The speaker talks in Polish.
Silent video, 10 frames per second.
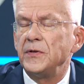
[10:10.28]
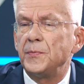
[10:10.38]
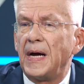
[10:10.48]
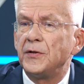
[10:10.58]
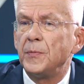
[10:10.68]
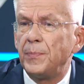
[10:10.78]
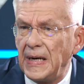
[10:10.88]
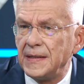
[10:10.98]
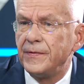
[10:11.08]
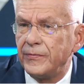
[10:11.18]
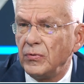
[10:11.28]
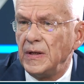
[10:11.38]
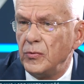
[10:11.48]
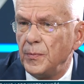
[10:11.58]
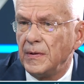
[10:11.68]
energii. Obowiązkowych. energii. Czy tak Polacy tak powiedziała
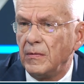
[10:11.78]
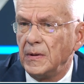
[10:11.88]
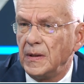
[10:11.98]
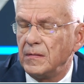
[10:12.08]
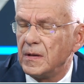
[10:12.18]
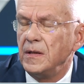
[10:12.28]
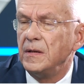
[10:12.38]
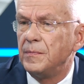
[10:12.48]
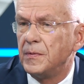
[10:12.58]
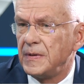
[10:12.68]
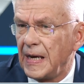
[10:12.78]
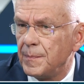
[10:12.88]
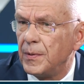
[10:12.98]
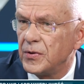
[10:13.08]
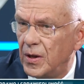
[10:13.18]
tak w lubią, y, i
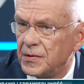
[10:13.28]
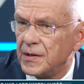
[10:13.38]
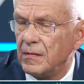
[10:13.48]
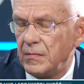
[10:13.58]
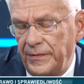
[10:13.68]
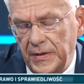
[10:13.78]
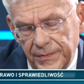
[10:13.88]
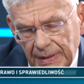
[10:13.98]
jak Oczywiście, podchodzą. że nie, ale